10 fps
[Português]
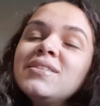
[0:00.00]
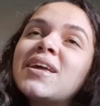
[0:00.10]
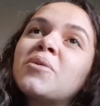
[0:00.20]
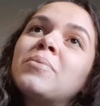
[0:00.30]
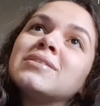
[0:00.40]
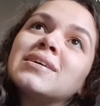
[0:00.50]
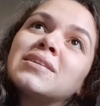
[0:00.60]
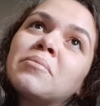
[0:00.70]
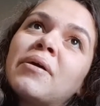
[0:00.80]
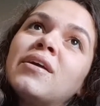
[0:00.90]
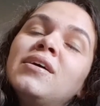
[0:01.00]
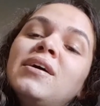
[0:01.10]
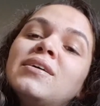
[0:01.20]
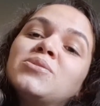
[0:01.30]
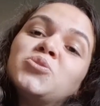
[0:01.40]
Tenho que pensar também
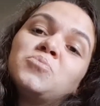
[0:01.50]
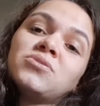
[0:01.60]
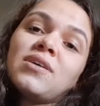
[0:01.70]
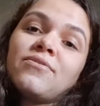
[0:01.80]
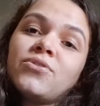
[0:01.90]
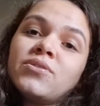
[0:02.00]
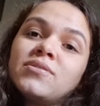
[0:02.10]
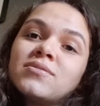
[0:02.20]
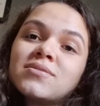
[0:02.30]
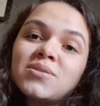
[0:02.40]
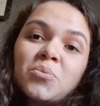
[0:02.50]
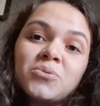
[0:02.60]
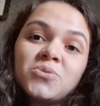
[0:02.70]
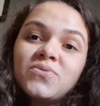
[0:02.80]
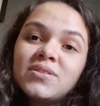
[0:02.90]
nos meus avós, que são
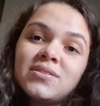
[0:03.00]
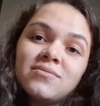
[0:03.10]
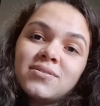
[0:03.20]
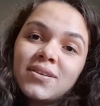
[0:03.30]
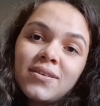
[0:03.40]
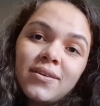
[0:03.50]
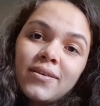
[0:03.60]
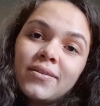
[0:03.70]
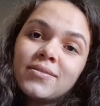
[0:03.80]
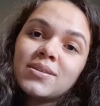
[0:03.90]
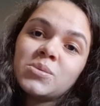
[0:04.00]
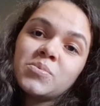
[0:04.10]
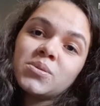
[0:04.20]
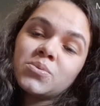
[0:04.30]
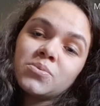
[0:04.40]
meus vizinhos aqui, nas
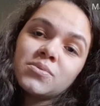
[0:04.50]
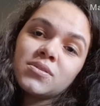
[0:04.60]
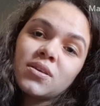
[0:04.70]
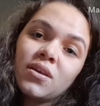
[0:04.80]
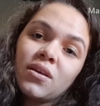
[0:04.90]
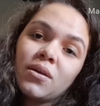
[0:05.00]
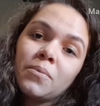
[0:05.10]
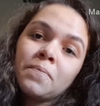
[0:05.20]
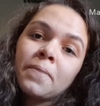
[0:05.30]
pessoas que